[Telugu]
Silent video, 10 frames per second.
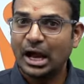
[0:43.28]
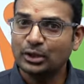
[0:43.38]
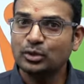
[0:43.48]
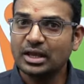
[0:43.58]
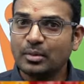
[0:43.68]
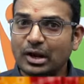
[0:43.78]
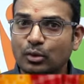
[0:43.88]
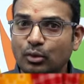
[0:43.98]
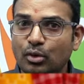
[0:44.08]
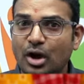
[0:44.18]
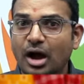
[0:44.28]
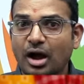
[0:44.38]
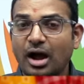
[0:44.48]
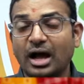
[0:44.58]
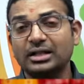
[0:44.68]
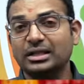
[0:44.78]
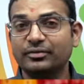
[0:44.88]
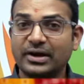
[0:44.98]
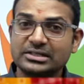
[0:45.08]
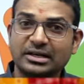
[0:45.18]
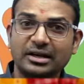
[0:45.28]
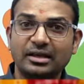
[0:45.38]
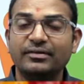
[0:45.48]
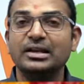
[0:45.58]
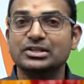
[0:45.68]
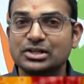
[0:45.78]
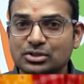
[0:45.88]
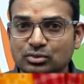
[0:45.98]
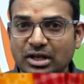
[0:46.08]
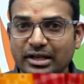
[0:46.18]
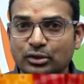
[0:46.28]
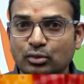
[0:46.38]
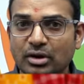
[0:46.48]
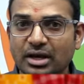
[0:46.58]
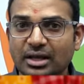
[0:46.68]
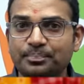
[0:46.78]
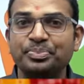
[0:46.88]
అందుకే మనకు హల్దీ ఫంక్షన్ అని ఇవన్నీ చేస్తూ ఉంటారు ఎందుకు అంటే